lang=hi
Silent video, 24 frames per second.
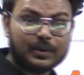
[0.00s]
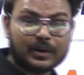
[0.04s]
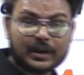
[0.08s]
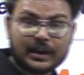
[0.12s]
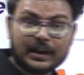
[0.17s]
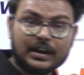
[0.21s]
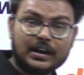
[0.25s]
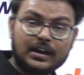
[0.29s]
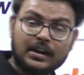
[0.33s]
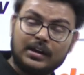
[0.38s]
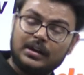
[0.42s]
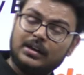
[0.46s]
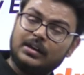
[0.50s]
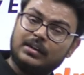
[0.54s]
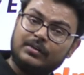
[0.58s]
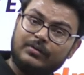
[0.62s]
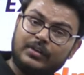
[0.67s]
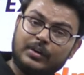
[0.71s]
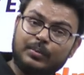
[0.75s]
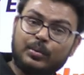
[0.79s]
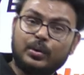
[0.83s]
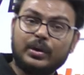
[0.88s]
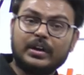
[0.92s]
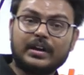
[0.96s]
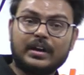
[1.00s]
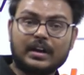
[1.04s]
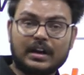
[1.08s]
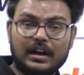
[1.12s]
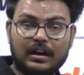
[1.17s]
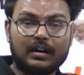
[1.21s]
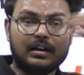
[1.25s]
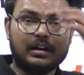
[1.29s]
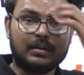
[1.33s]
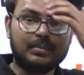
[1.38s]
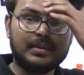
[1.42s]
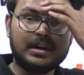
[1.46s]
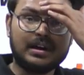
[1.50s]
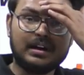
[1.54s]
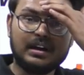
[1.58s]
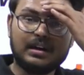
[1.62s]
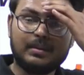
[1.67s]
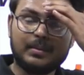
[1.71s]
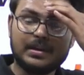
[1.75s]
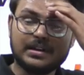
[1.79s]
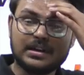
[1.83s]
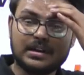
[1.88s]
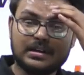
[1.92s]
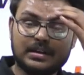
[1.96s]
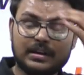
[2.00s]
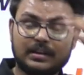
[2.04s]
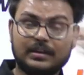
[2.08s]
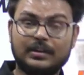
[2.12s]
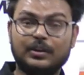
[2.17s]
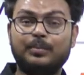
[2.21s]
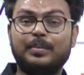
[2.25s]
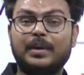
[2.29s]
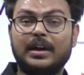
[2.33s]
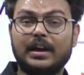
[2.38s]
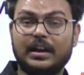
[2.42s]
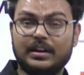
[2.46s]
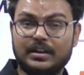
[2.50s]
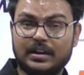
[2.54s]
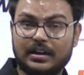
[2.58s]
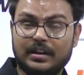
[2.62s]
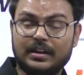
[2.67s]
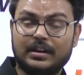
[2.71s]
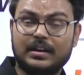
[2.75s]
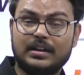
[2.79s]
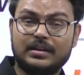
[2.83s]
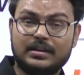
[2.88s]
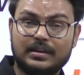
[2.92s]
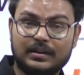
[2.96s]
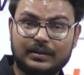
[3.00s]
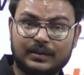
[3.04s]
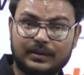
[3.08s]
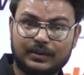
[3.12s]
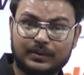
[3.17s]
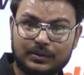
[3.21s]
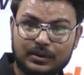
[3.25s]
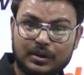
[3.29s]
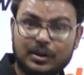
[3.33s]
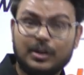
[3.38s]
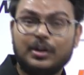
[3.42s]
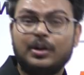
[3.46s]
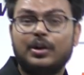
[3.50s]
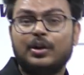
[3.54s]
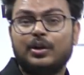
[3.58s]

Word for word: ओके फिर पूरे घर घर में हल्ला मचा सकते हो पार्टी छाटी कर सकते हो